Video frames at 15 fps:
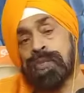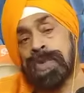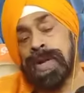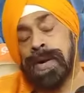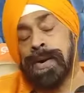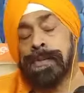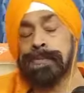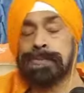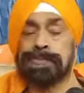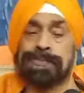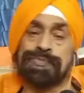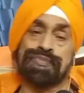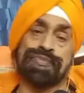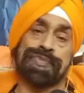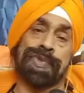सरेआम
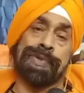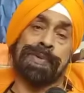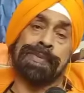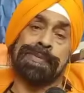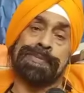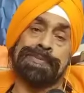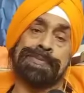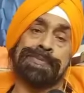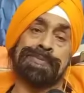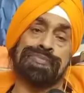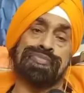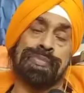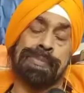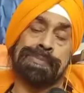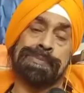पत्रकार को
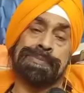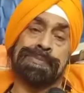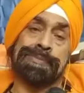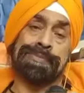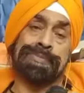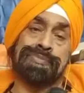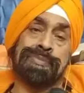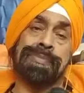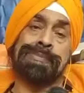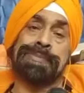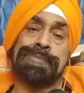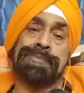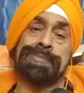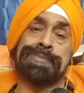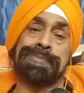बीएचयू में पीटा गया
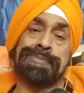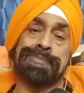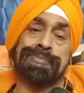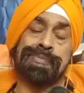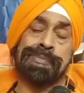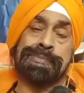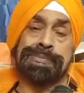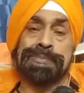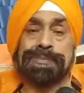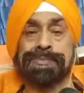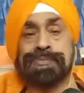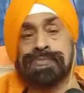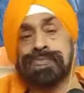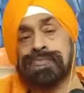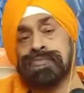उसके दूसरे
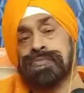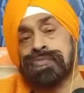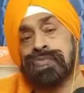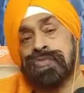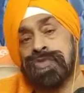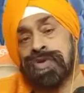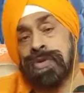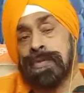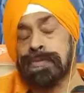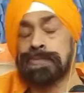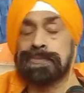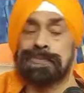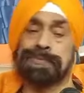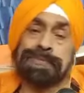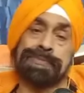दिन बीएचयू
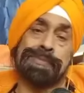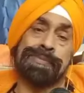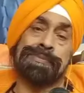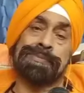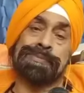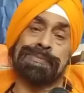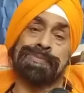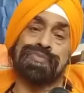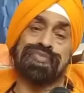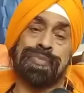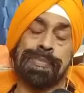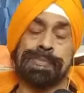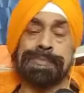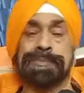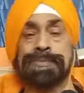प्रशासन द्वारा
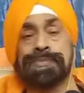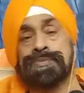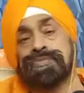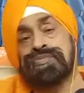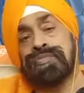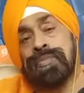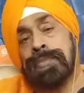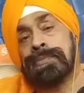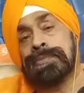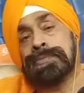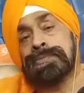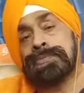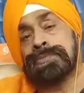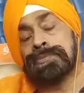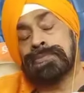पत्रकार से झड़प की गई
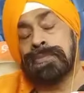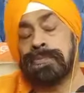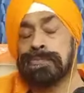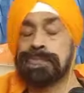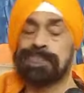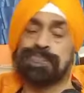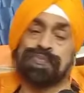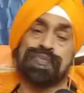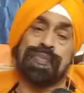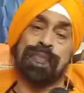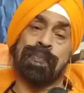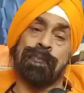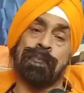मारपीट देखा गया